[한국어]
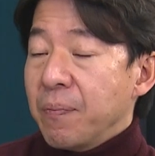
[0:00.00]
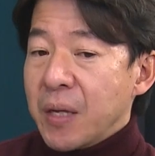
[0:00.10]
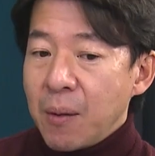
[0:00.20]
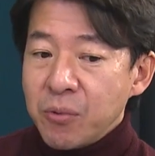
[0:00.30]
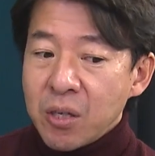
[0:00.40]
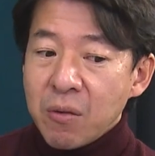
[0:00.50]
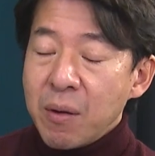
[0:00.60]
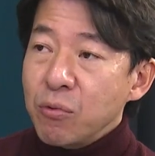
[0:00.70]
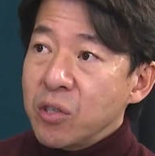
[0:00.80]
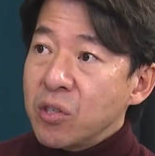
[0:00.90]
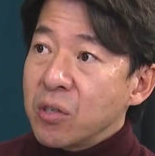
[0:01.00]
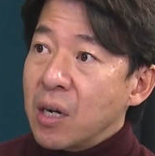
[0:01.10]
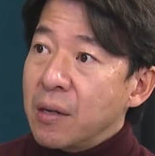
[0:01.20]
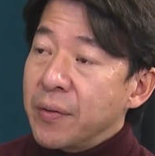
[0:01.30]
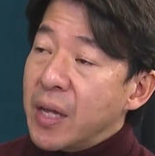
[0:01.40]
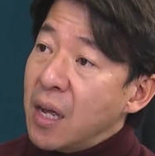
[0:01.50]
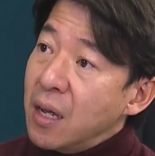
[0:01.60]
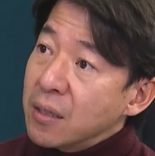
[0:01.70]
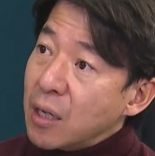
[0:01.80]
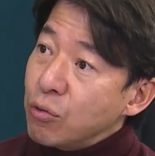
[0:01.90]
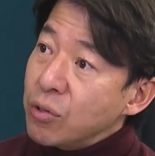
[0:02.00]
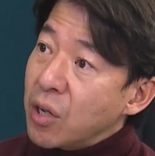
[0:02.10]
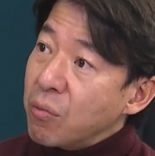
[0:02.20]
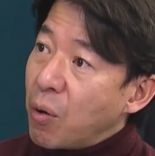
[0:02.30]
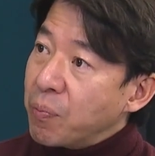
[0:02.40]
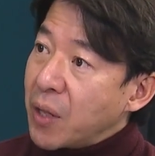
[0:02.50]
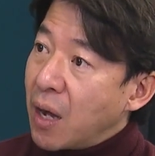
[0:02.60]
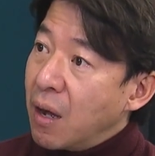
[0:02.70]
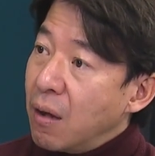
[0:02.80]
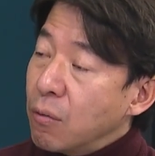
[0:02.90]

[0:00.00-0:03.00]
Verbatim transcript: 갑자기 매물이 증가하는데 사줄 사람 없다.